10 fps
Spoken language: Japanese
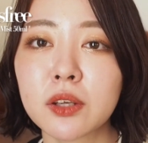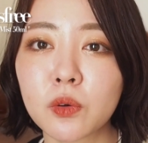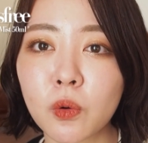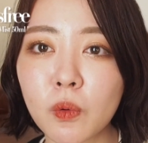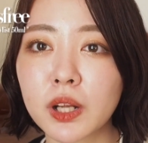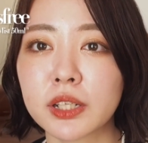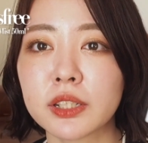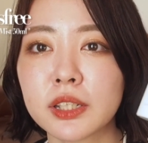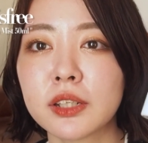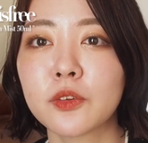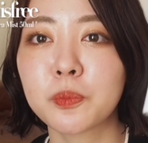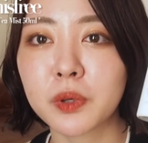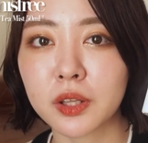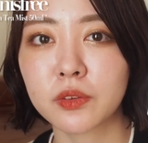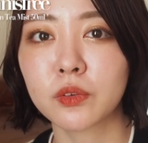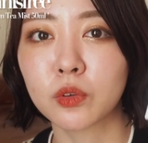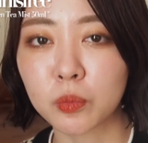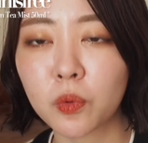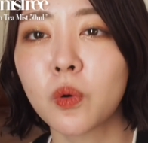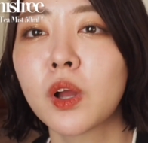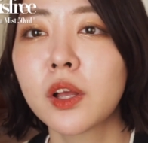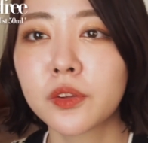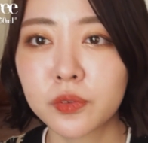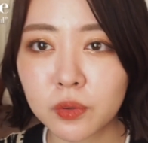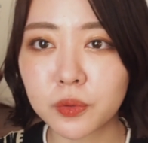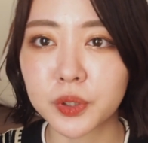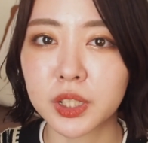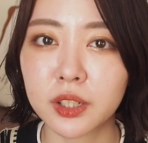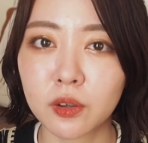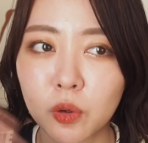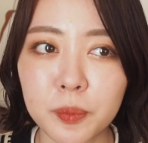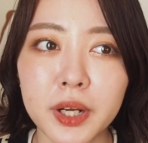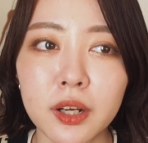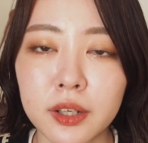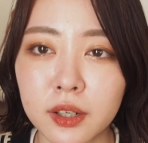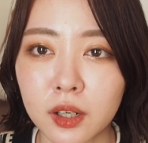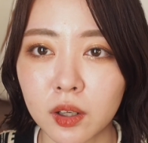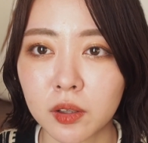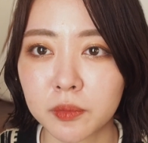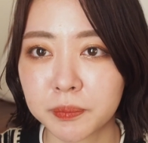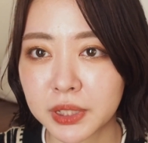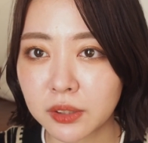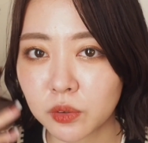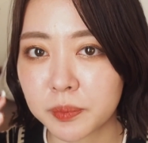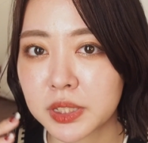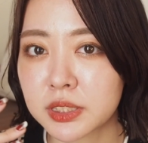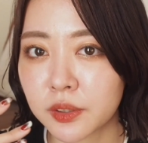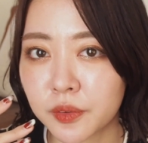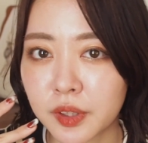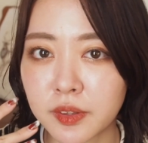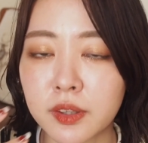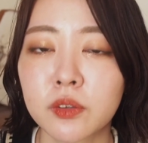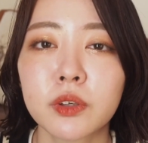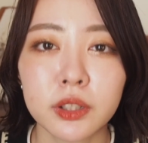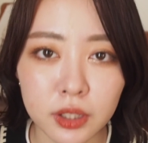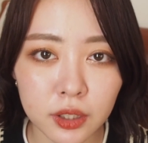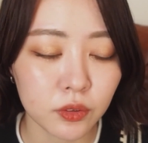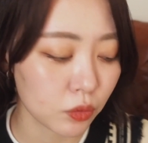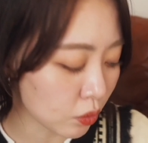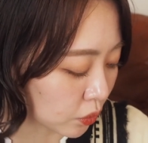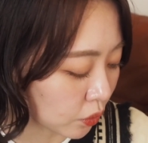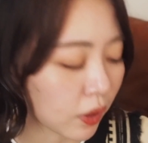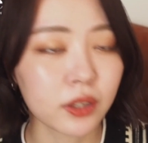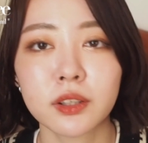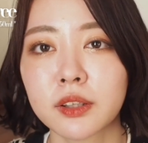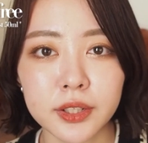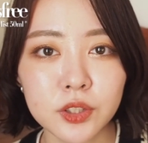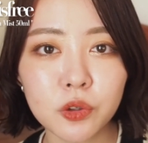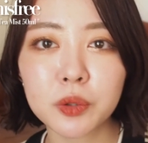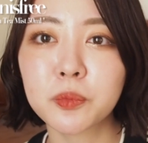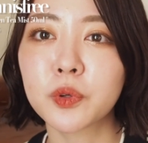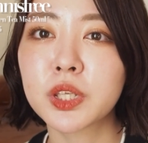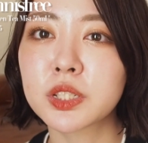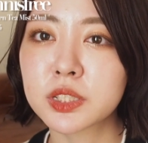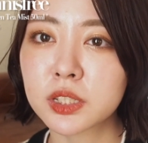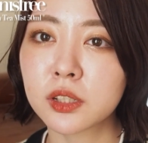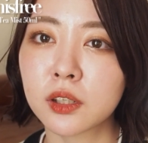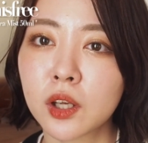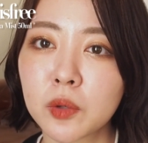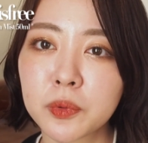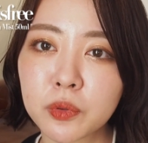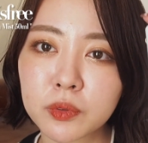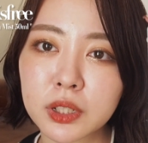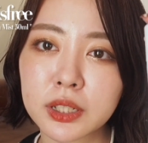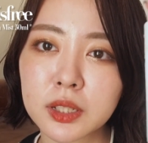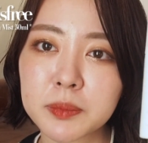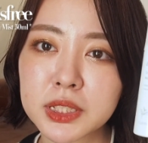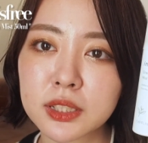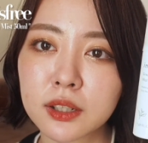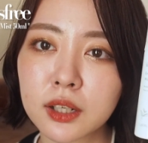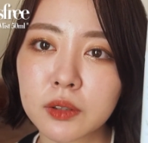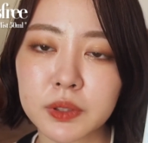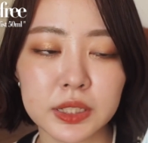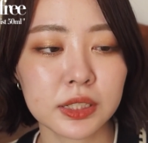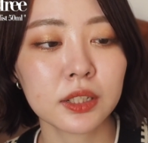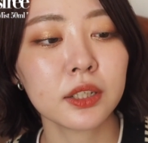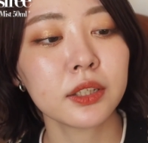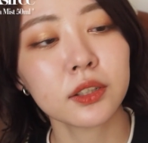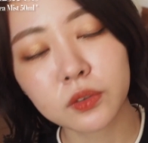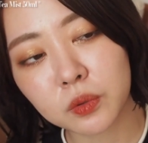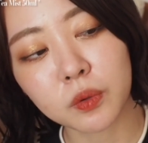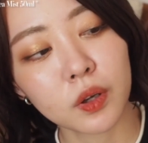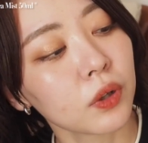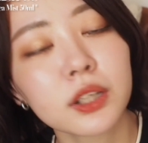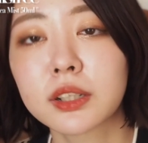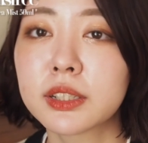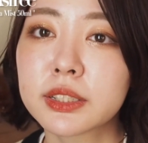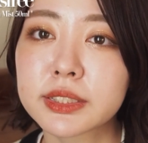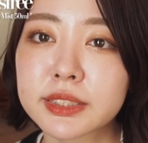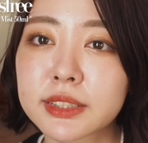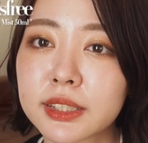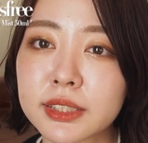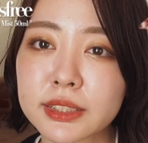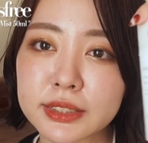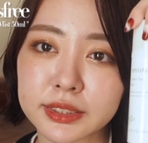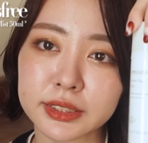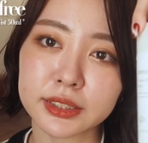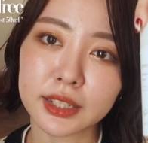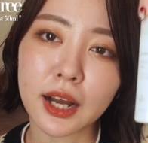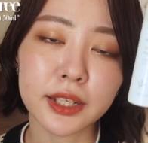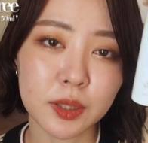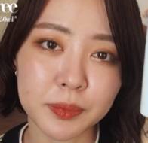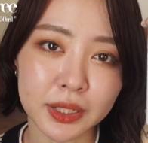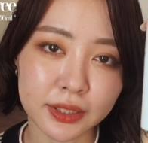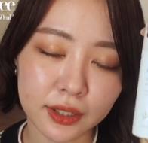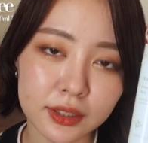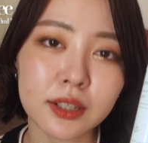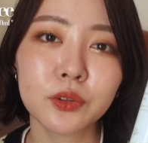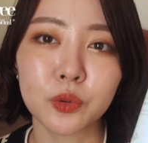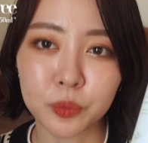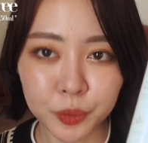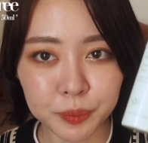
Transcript: イク終わりにスプレーするのもすごく霧が細かいからピタッと密着させてくれてすごく良かったです。匂いもいいし、そんなにねめっちゃ高いわけじゃないけどかなり使いやすいアイテムだったかなと思い